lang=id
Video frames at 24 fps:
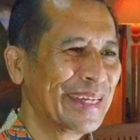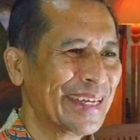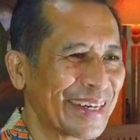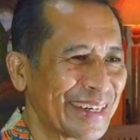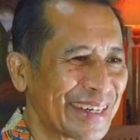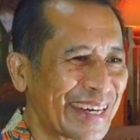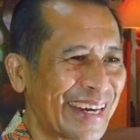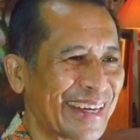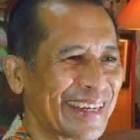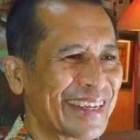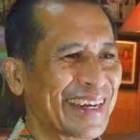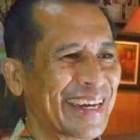pinggir
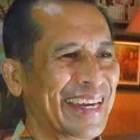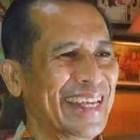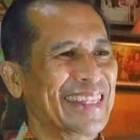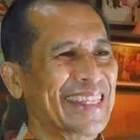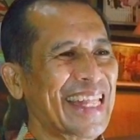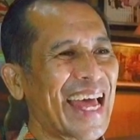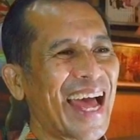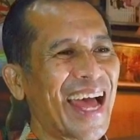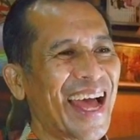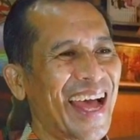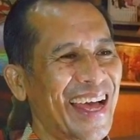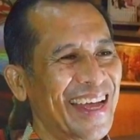rel
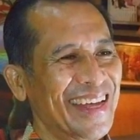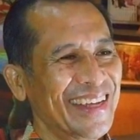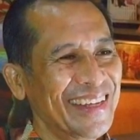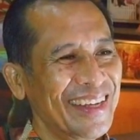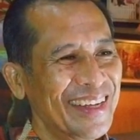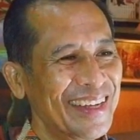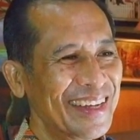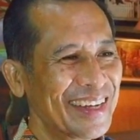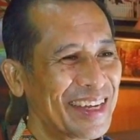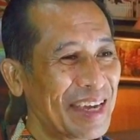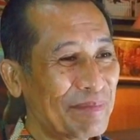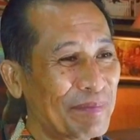kereta,
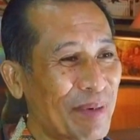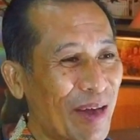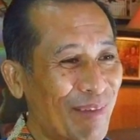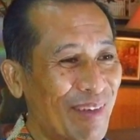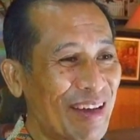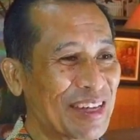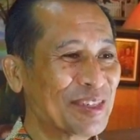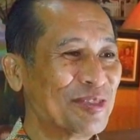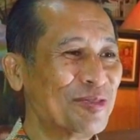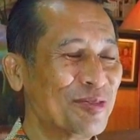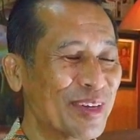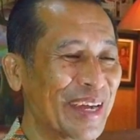ke
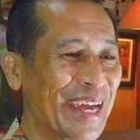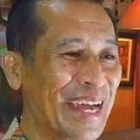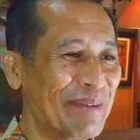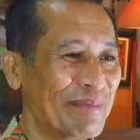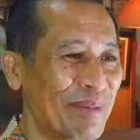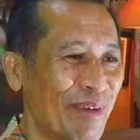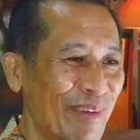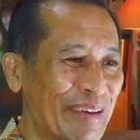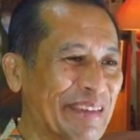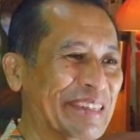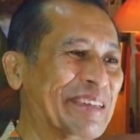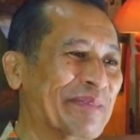bawah sungai,
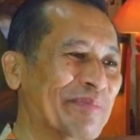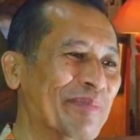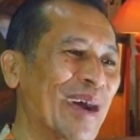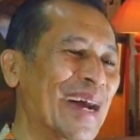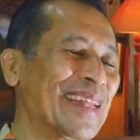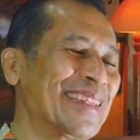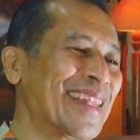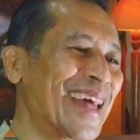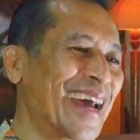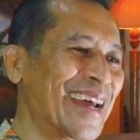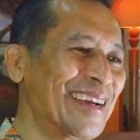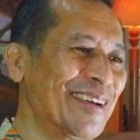bawah
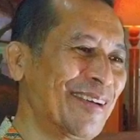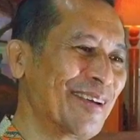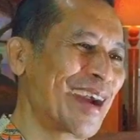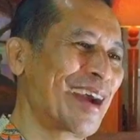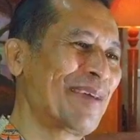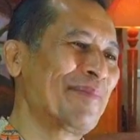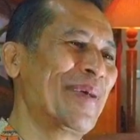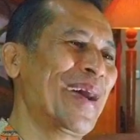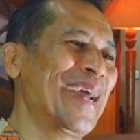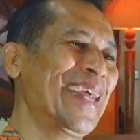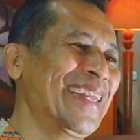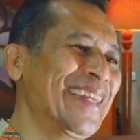jembatan. Lo
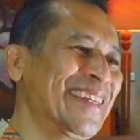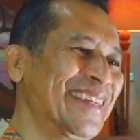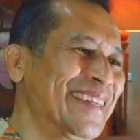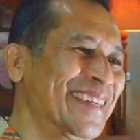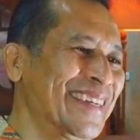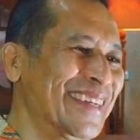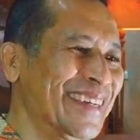ngapain?